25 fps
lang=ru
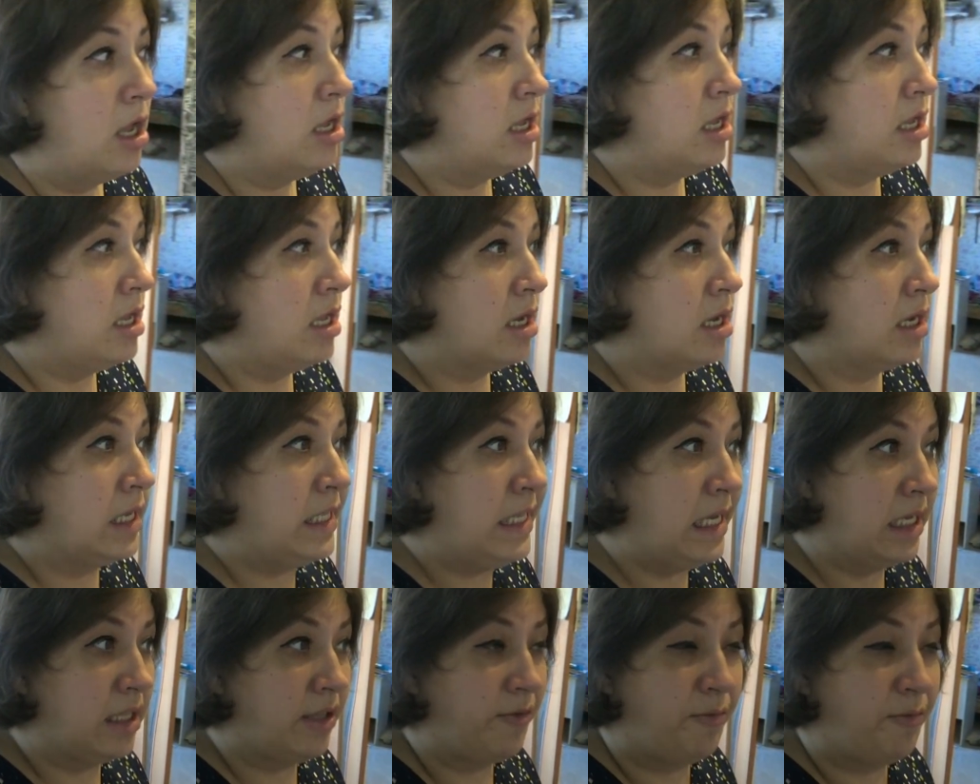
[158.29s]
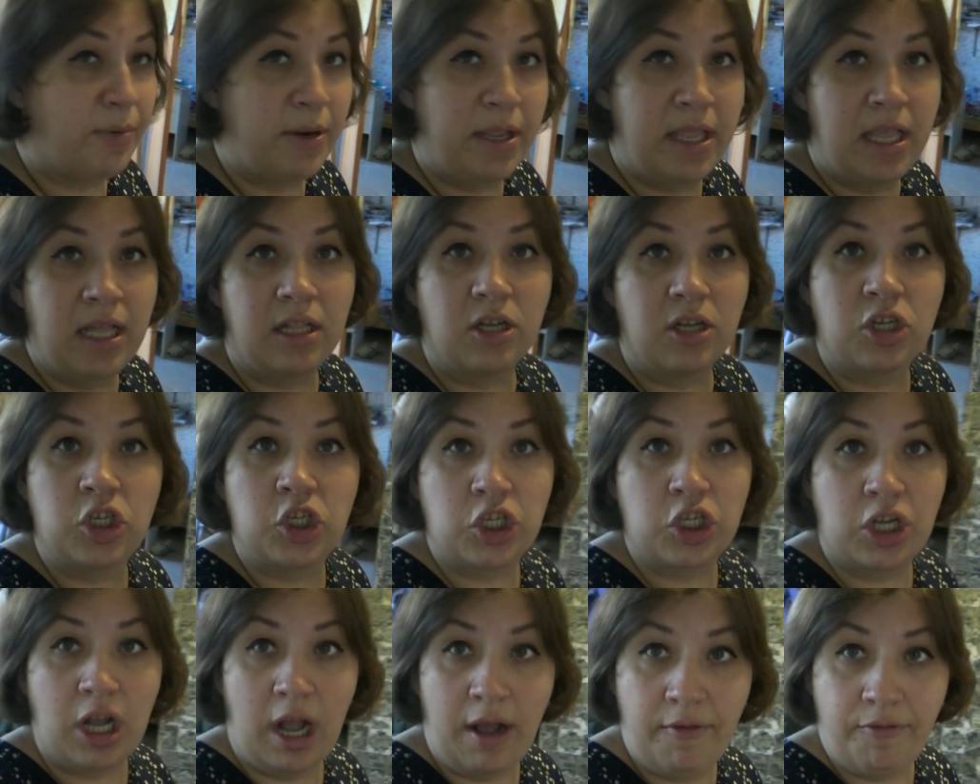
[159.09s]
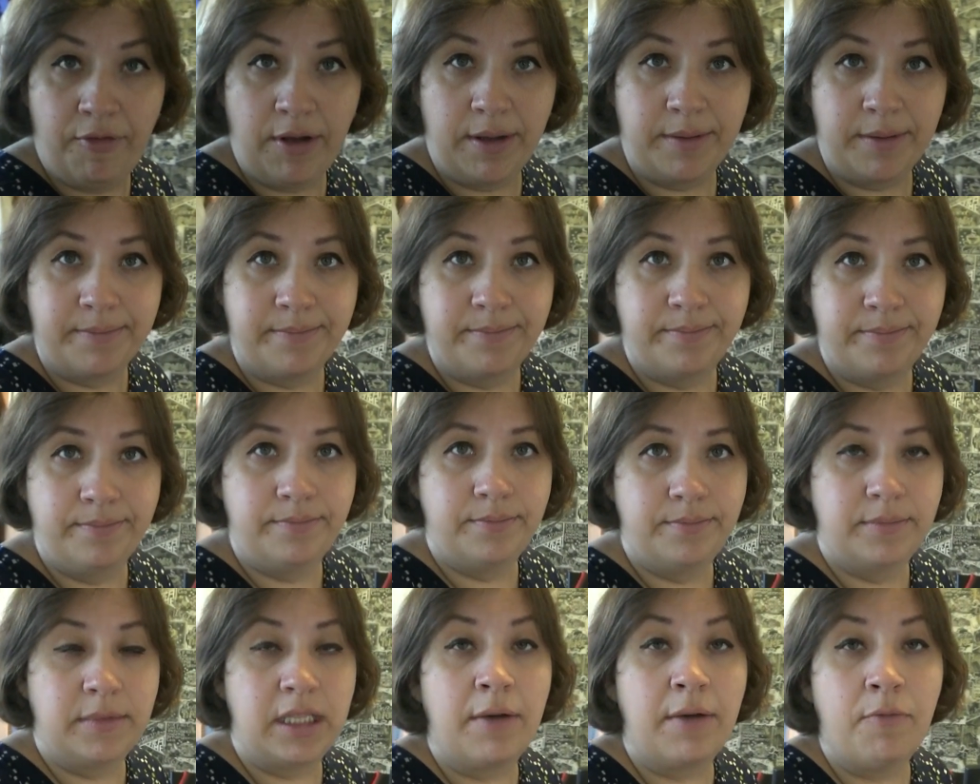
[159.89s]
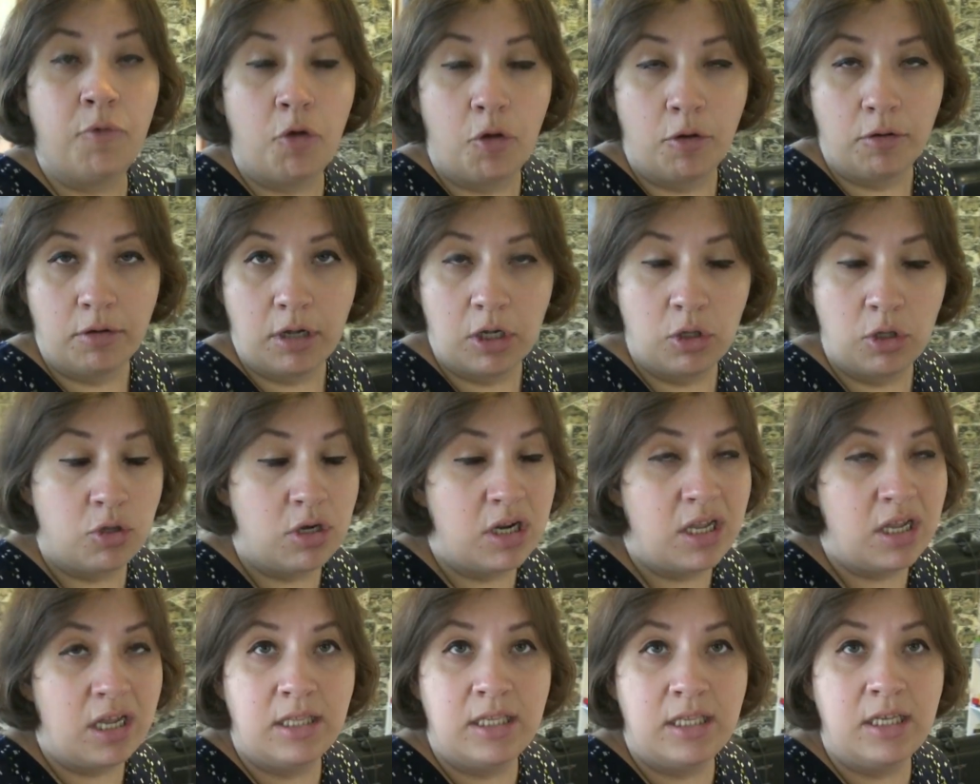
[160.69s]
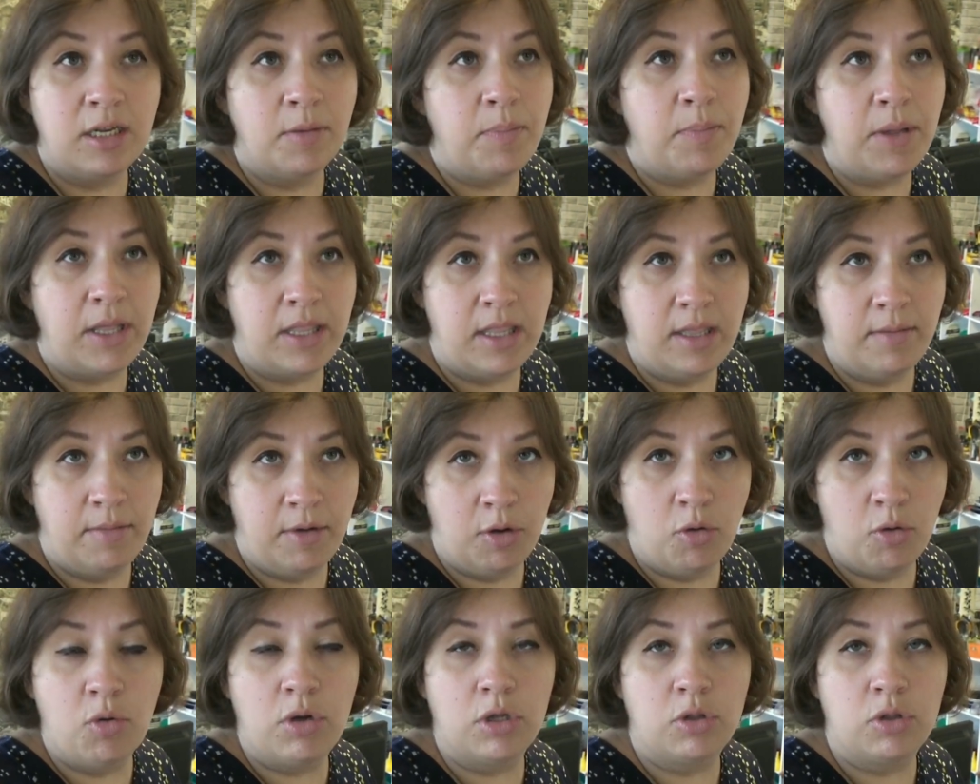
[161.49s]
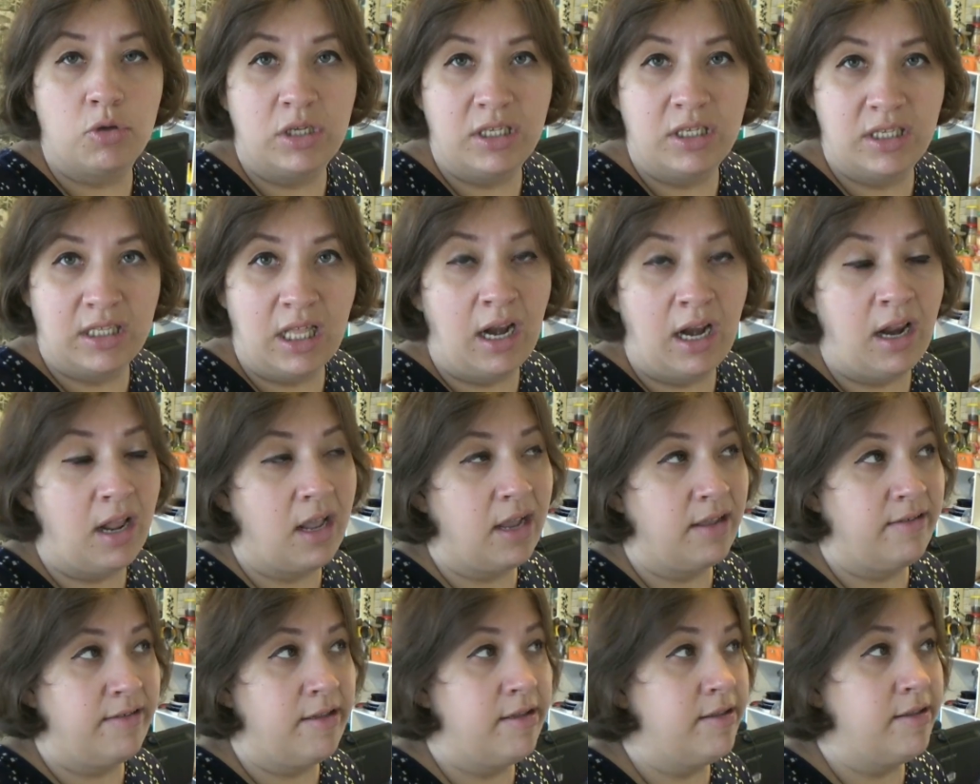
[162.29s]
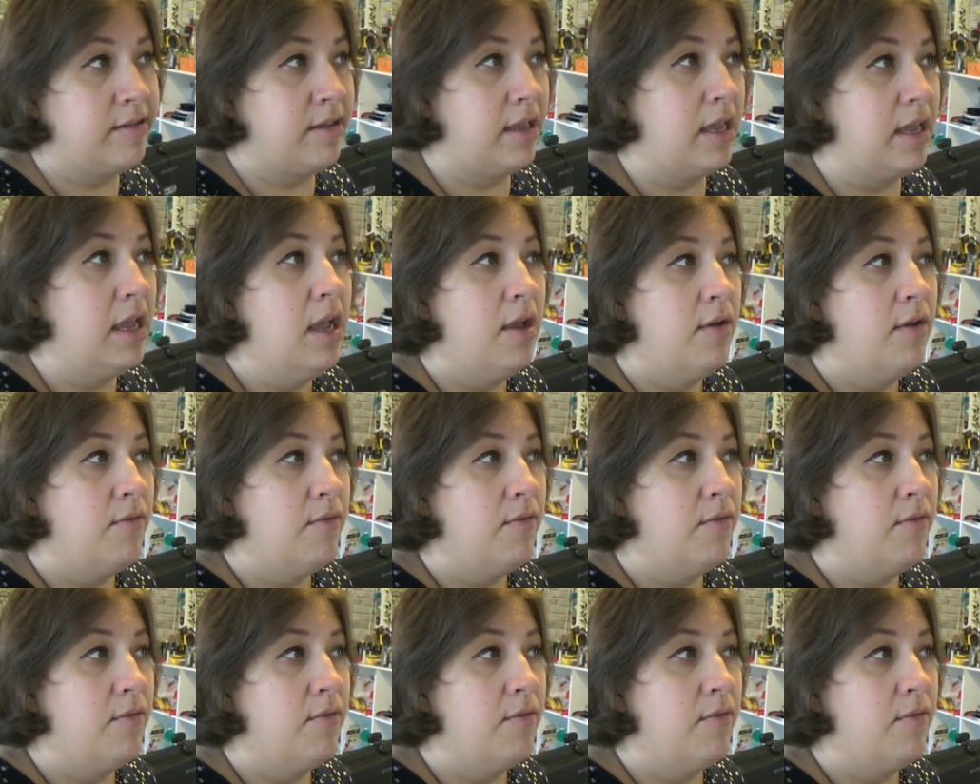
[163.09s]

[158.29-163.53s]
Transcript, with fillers: и где-то в пределах шкафа того, который я терпеть не могу, который старый хозяйский,